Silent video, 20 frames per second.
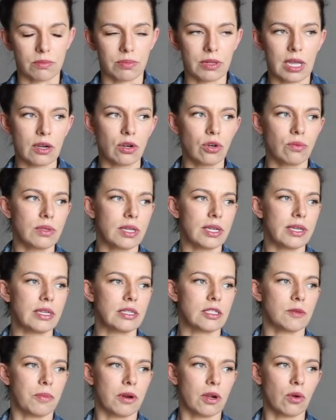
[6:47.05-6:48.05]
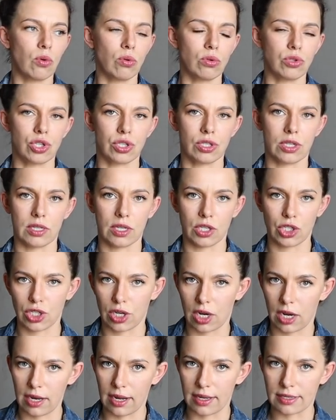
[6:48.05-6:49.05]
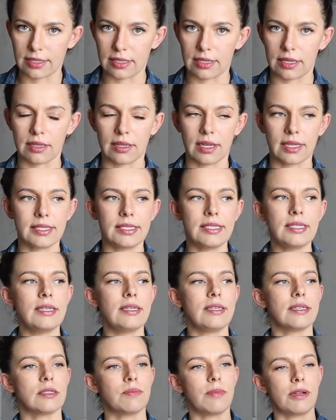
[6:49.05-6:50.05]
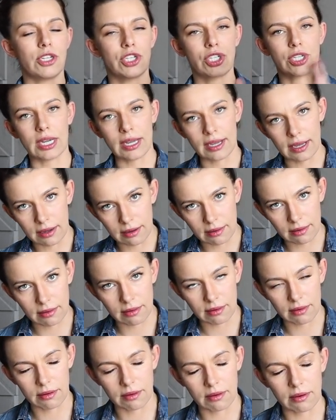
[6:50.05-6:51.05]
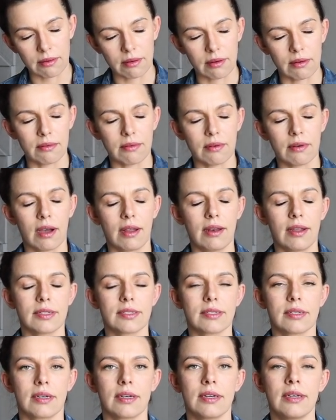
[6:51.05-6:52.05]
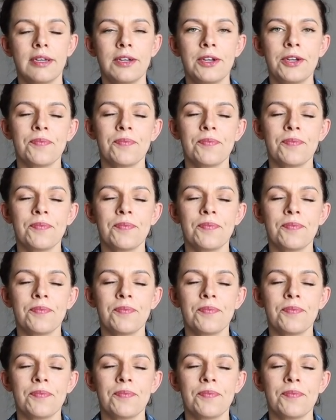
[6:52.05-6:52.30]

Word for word: Благо у меня есть прогулочная наша коляска Элади, есть большая э, коляска,